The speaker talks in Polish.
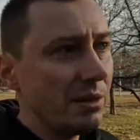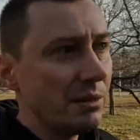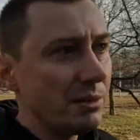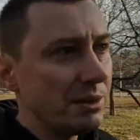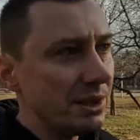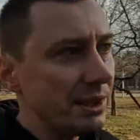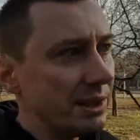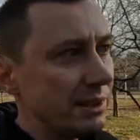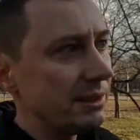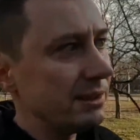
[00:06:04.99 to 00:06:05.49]

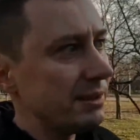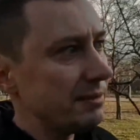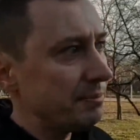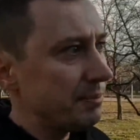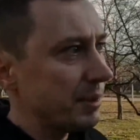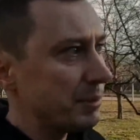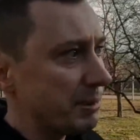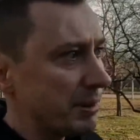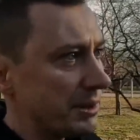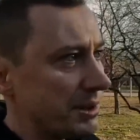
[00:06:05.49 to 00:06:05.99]
Ludzie
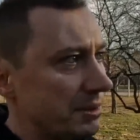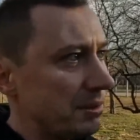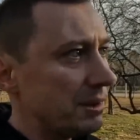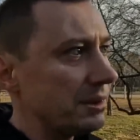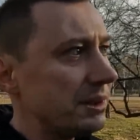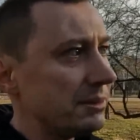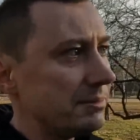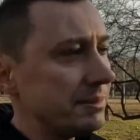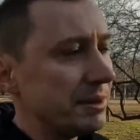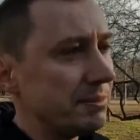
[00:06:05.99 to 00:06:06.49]
po prostu
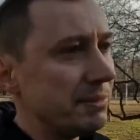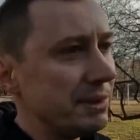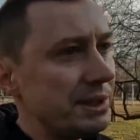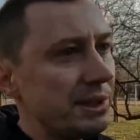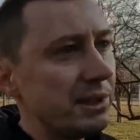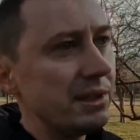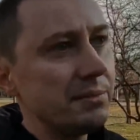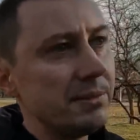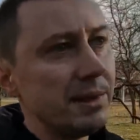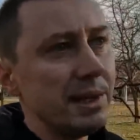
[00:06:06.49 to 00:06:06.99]
o tym nie
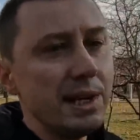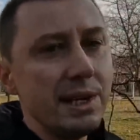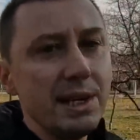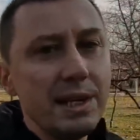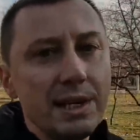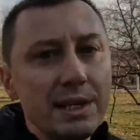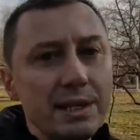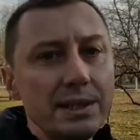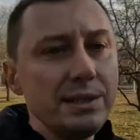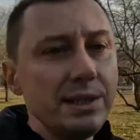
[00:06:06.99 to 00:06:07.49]
myślą,
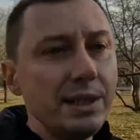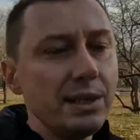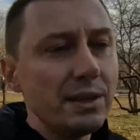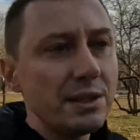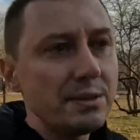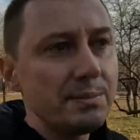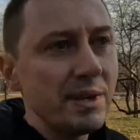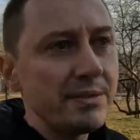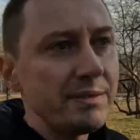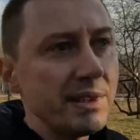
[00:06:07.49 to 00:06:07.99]
nie
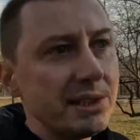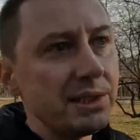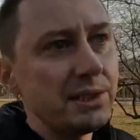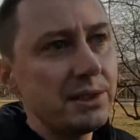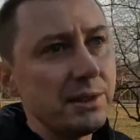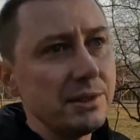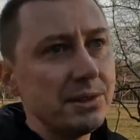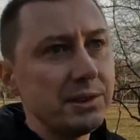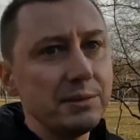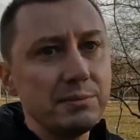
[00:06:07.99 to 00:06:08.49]
rozmawia
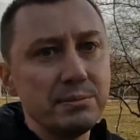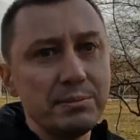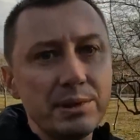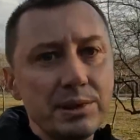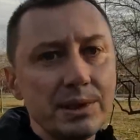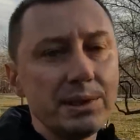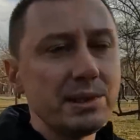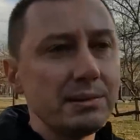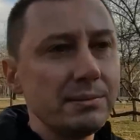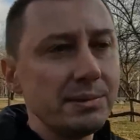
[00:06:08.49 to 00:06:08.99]
się o tym,
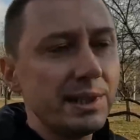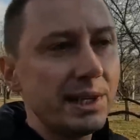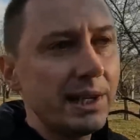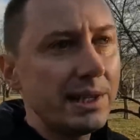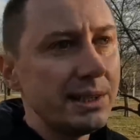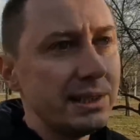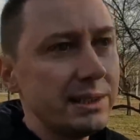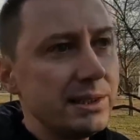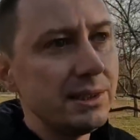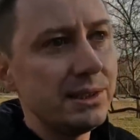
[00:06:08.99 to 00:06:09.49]
bo to są
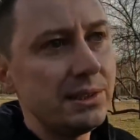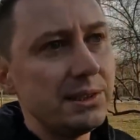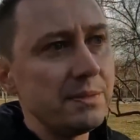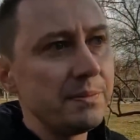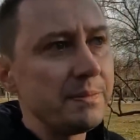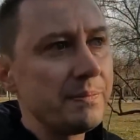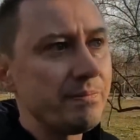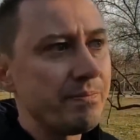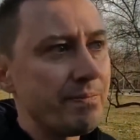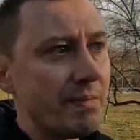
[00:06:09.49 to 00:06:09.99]
kraje
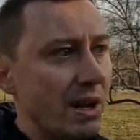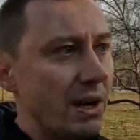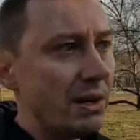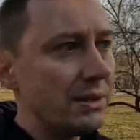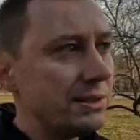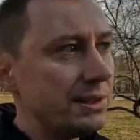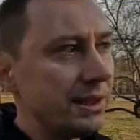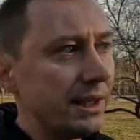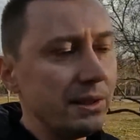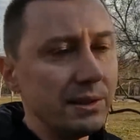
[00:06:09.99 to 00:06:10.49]
gdzieś
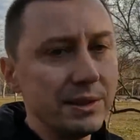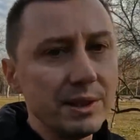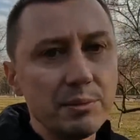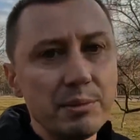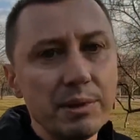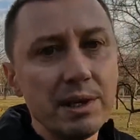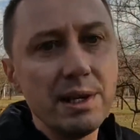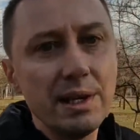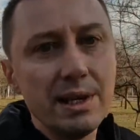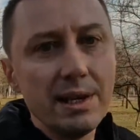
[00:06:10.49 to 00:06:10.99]

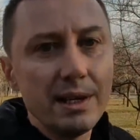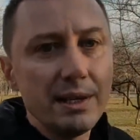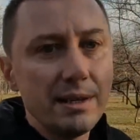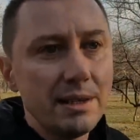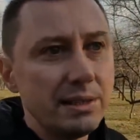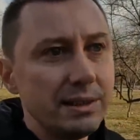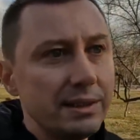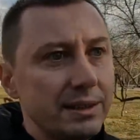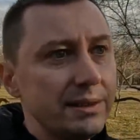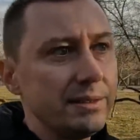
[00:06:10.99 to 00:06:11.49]
oddalone
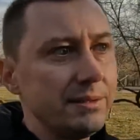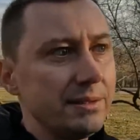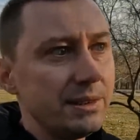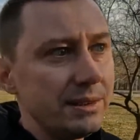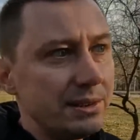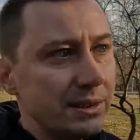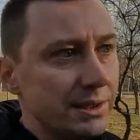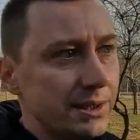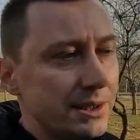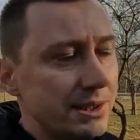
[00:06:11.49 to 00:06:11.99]
e,
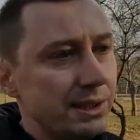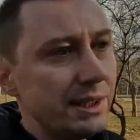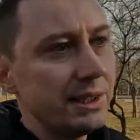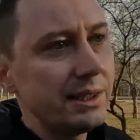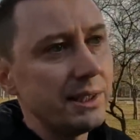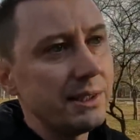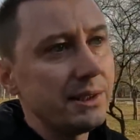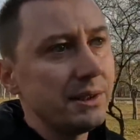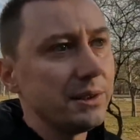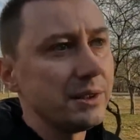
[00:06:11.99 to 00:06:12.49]
no dosyć
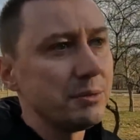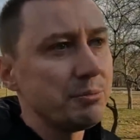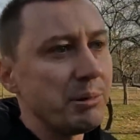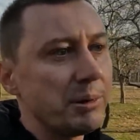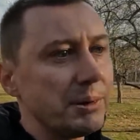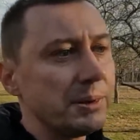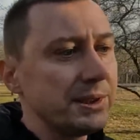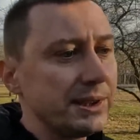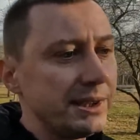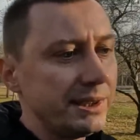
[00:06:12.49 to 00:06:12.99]
daleko od
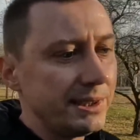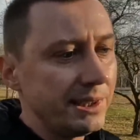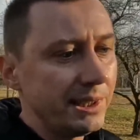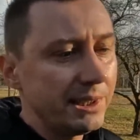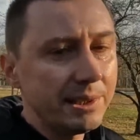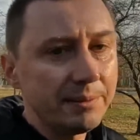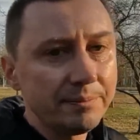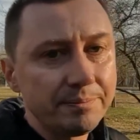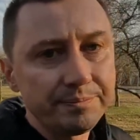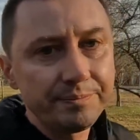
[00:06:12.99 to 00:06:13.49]
Polski, tak?